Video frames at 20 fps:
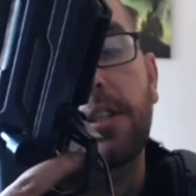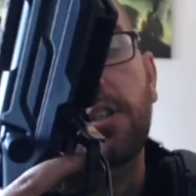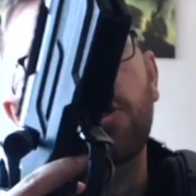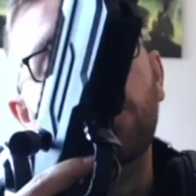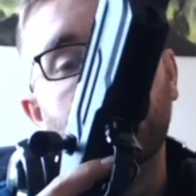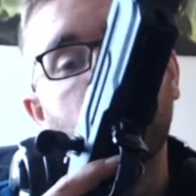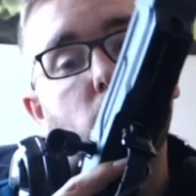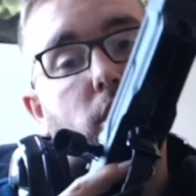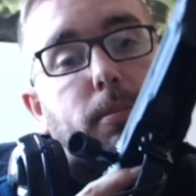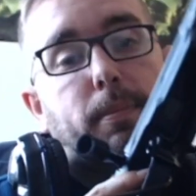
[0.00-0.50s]

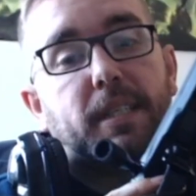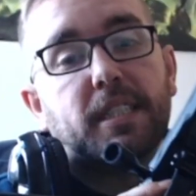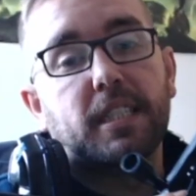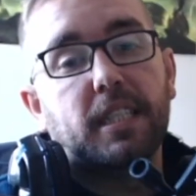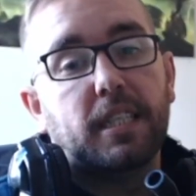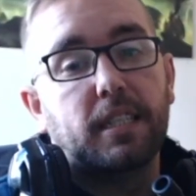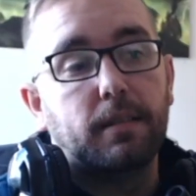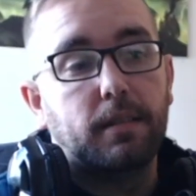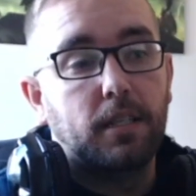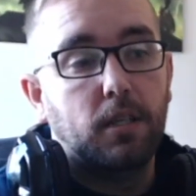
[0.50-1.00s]
Yo lo que
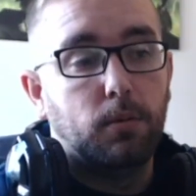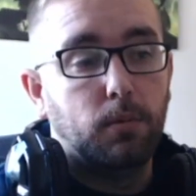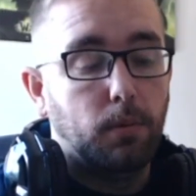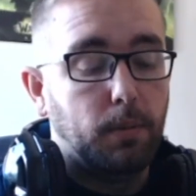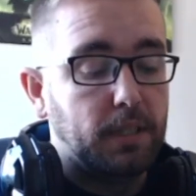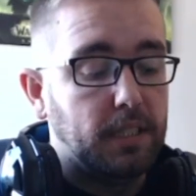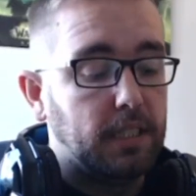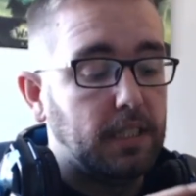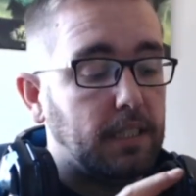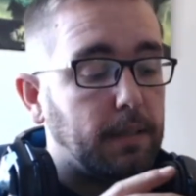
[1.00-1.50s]
pasa que como
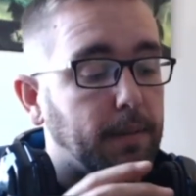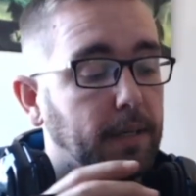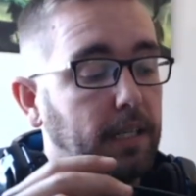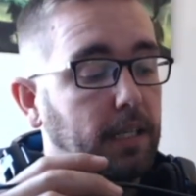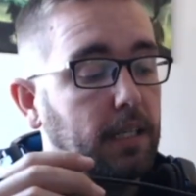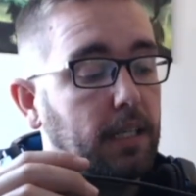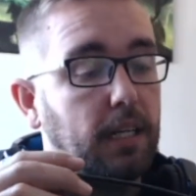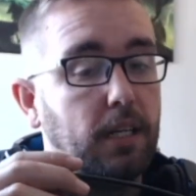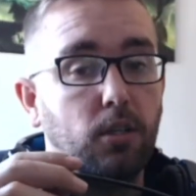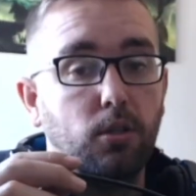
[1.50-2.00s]
veis esta
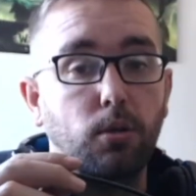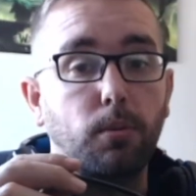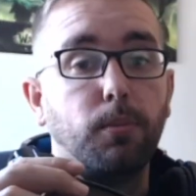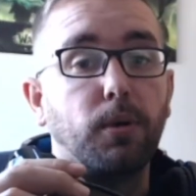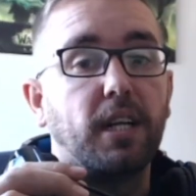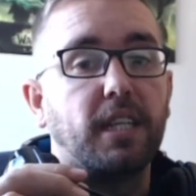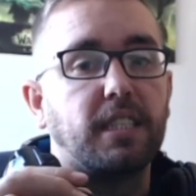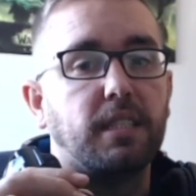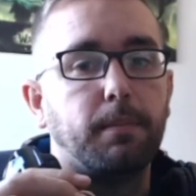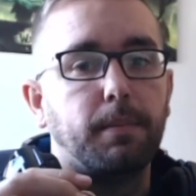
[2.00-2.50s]
manguera lo llevo
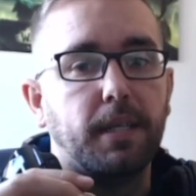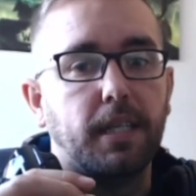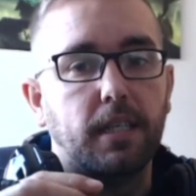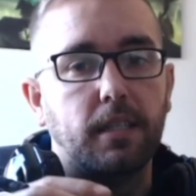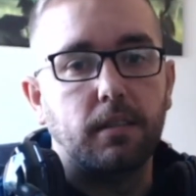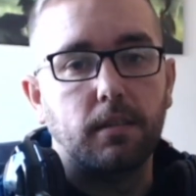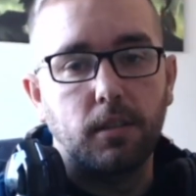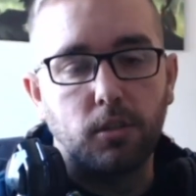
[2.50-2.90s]
por HPA.